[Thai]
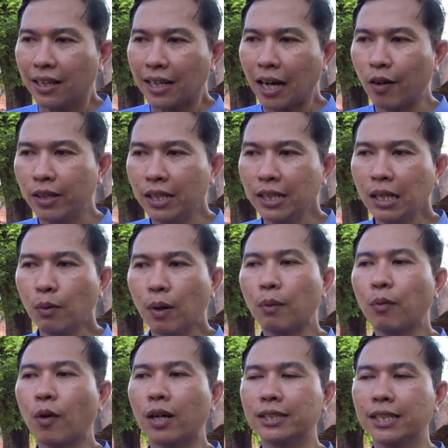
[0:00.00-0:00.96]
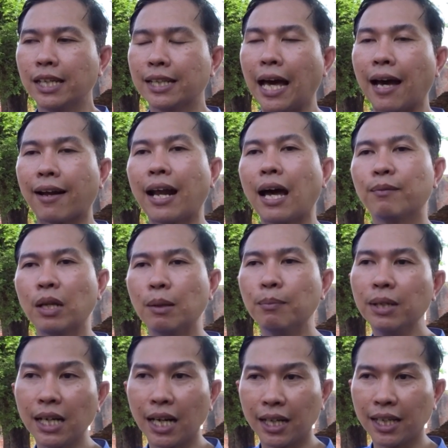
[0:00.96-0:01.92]
คราวนี้ที่วัดวรเชษฐารามใน
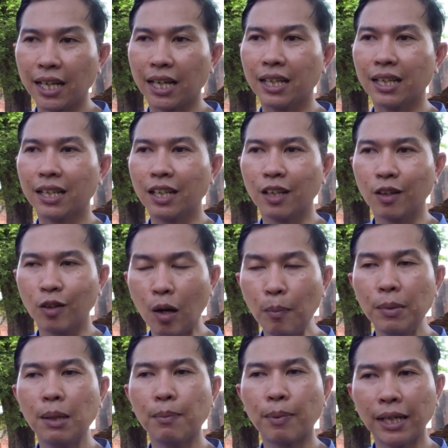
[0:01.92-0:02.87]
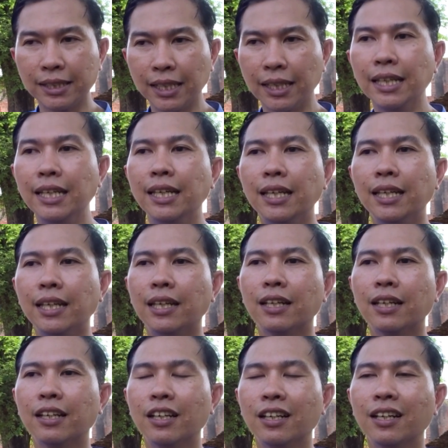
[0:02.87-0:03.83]
เมืองเนี่ยก็มีพระเจดีย์
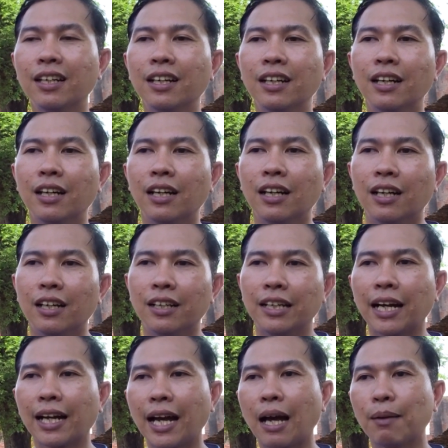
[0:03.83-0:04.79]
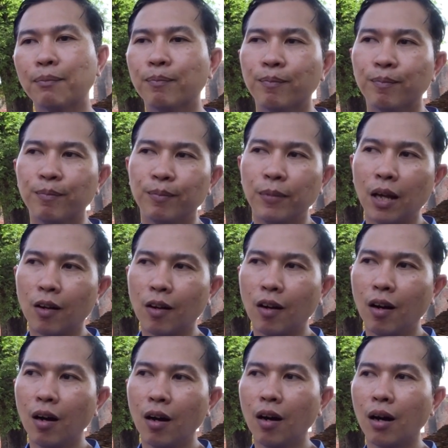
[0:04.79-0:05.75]
นะครับแล้ว
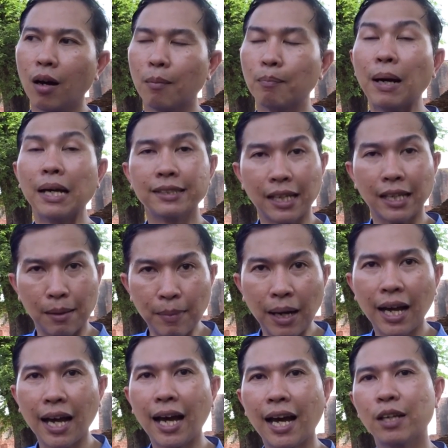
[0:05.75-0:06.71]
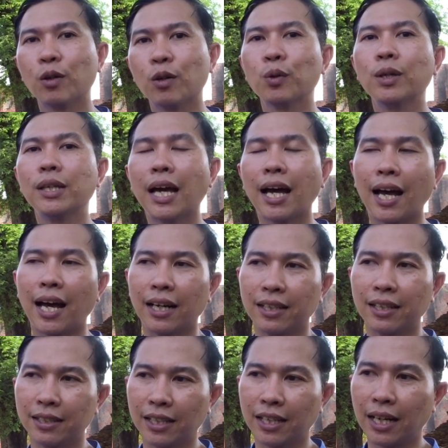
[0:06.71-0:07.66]
ก็ใบเสมายกตัวอย่าง
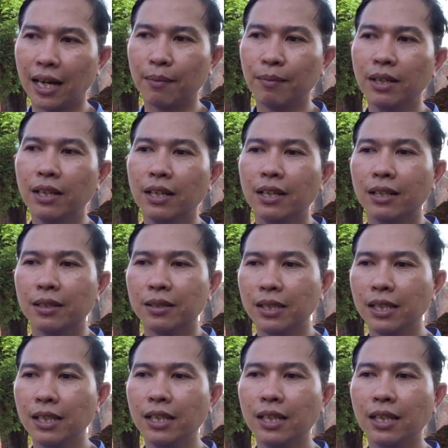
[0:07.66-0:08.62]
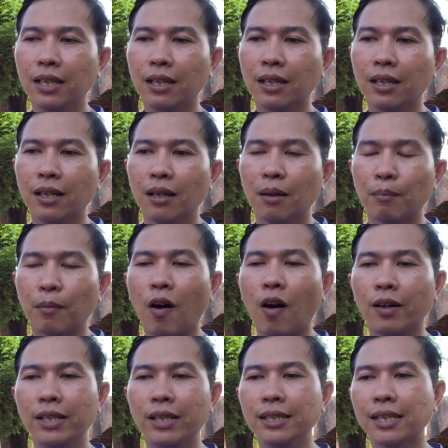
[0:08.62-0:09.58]
นะครับที่พอ
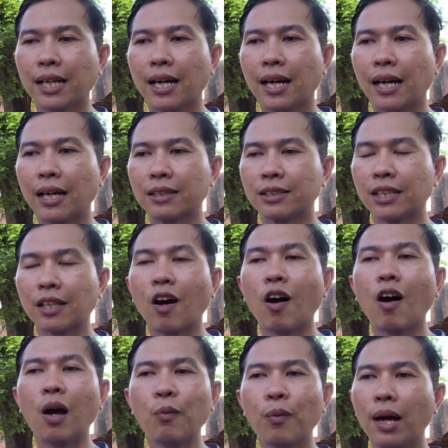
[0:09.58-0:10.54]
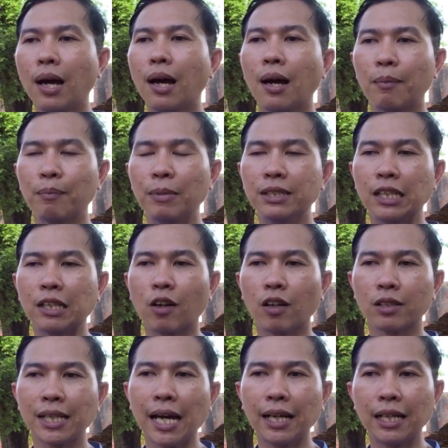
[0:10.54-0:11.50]
ที่จะสะท้อนว่าเป็นสิ่งก่
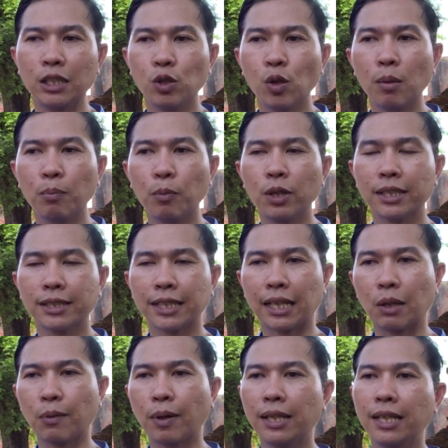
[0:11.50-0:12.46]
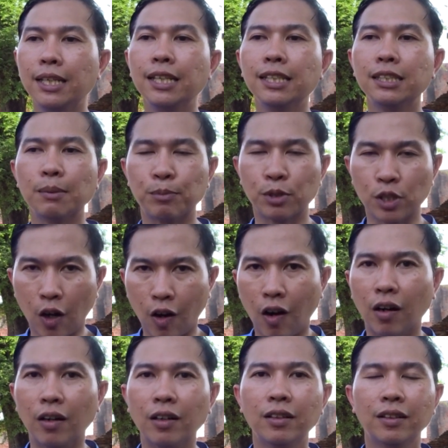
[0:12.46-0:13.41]
อสร้างในช่วงพุทธศตวรรษที่ยี่สิบสอ
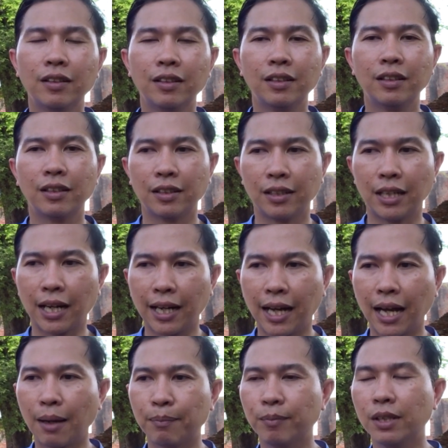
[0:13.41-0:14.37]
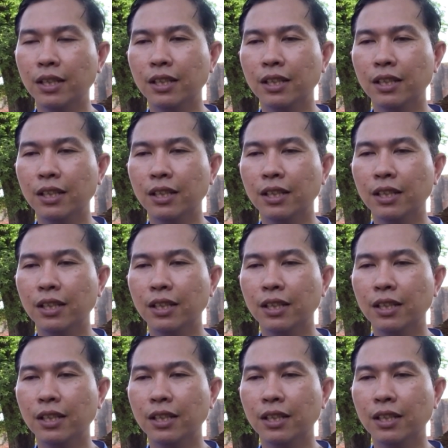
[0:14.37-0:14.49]
งนะครับ